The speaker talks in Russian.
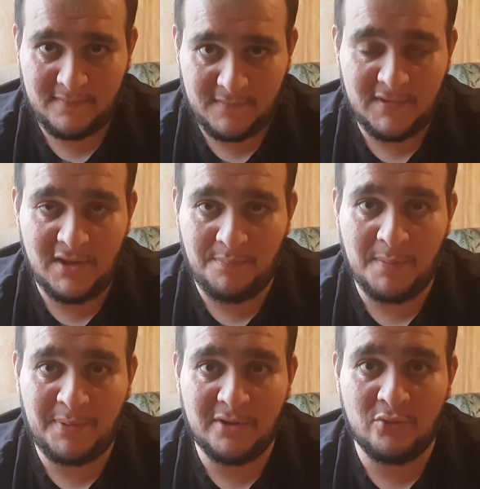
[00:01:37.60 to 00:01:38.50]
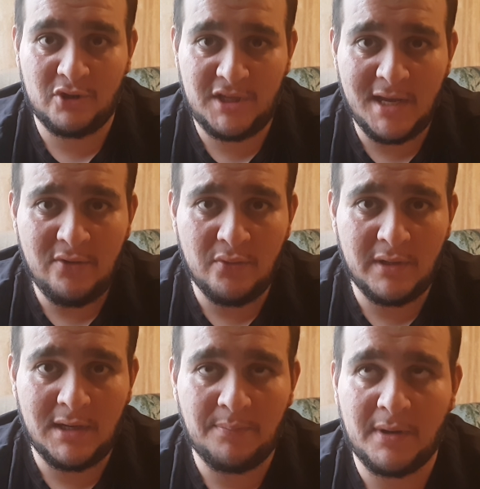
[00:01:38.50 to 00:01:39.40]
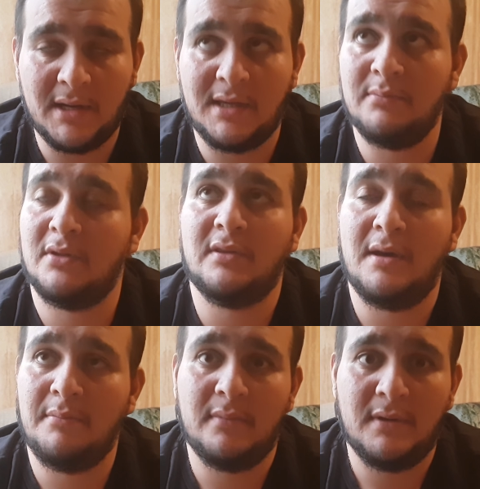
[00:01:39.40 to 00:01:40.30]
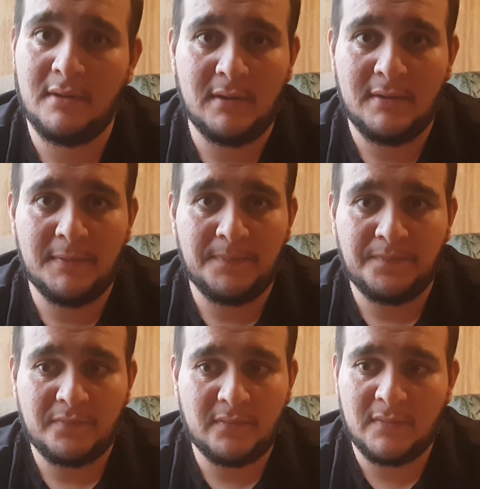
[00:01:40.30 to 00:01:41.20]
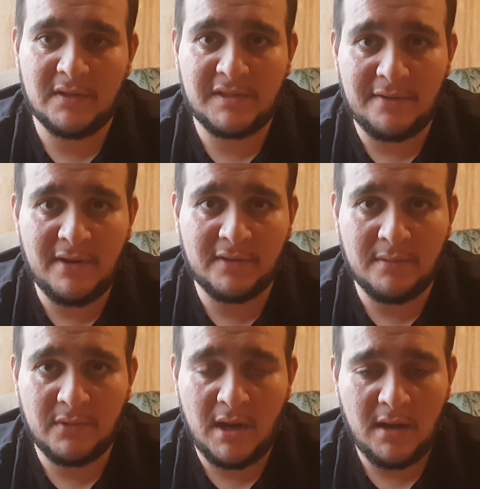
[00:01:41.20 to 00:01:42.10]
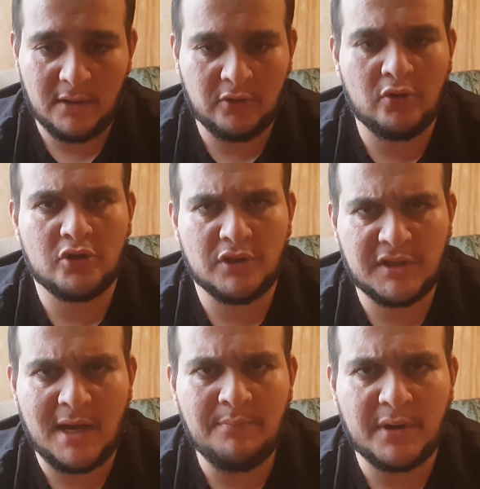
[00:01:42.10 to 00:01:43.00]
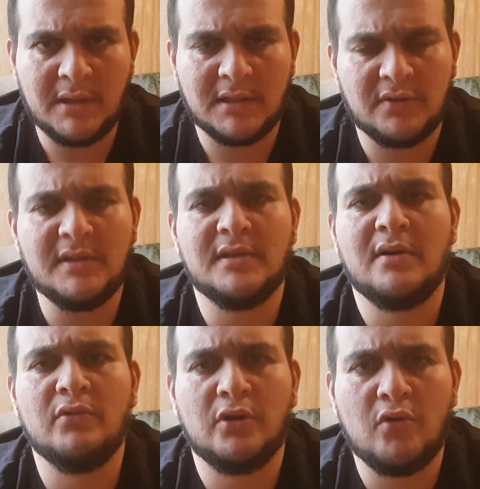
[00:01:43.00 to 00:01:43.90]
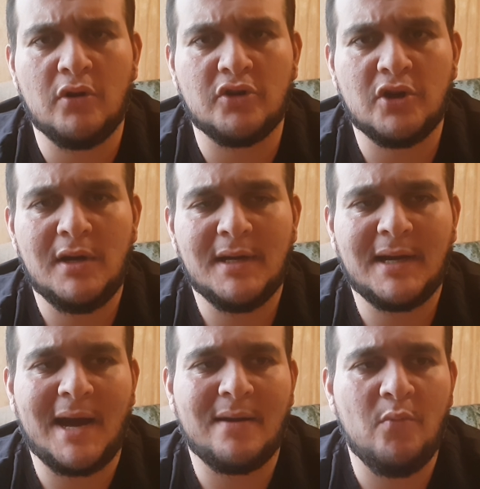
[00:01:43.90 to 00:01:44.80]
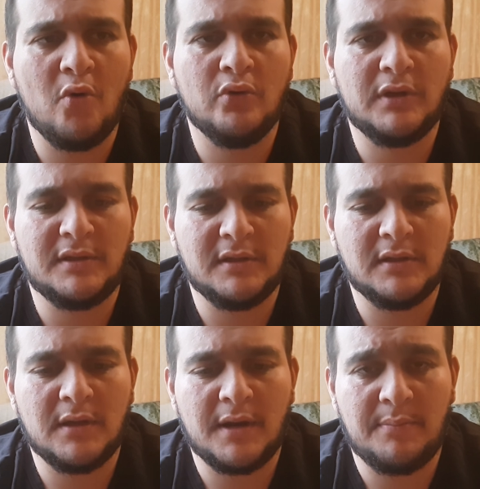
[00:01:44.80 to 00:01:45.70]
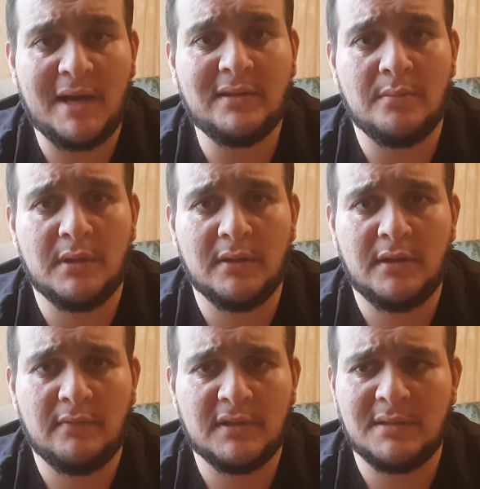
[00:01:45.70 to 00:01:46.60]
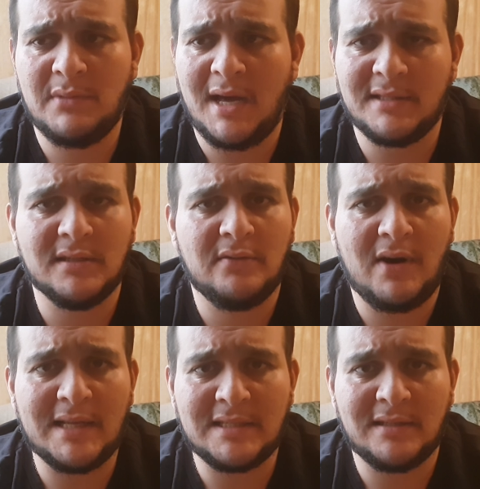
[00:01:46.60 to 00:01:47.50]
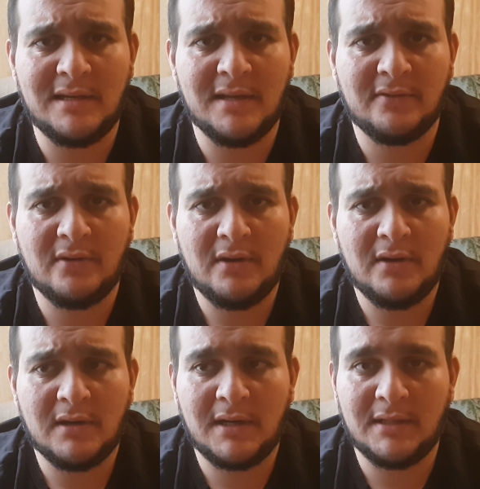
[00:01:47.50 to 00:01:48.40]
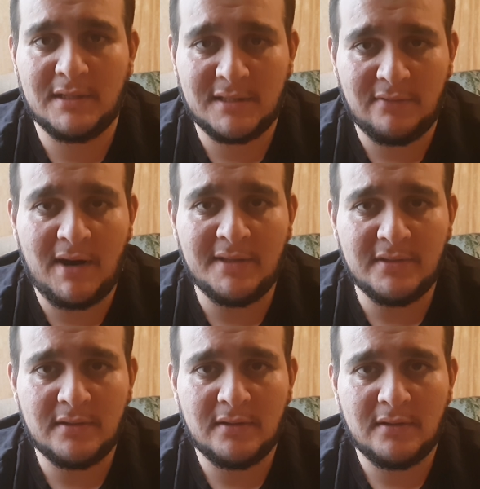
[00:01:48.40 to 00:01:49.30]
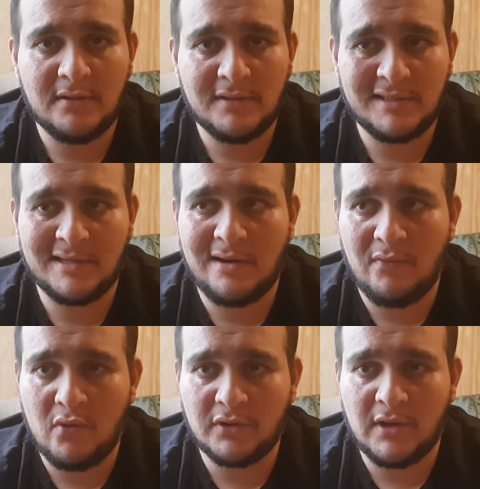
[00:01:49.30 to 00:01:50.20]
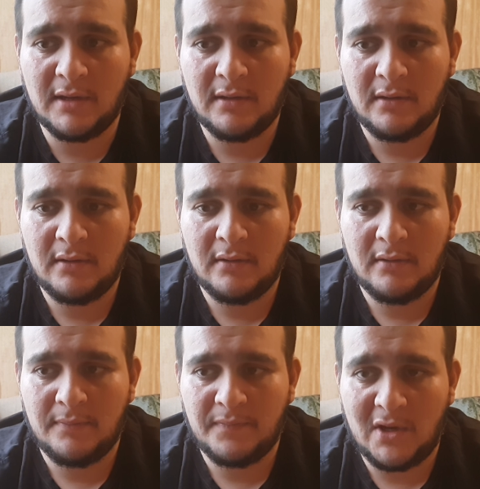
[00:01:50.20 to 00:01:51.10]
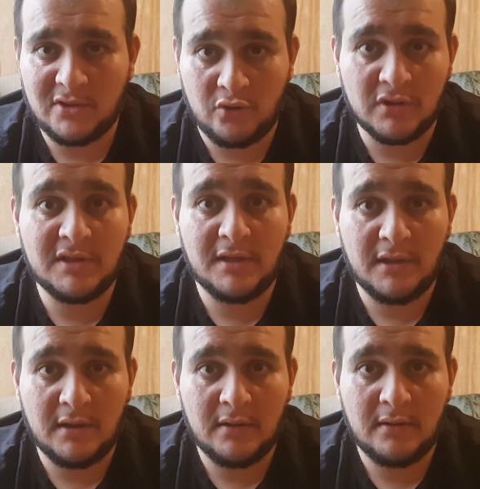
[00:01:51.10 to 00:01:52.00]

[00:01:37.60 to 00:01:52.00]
не по принуждению или по каким-то там советам, да, а ты должен сам проголосовать за кого ты хочешь. Как могут эти ребята молодые, 18-20 лет, голосовать за кого-то осознанно?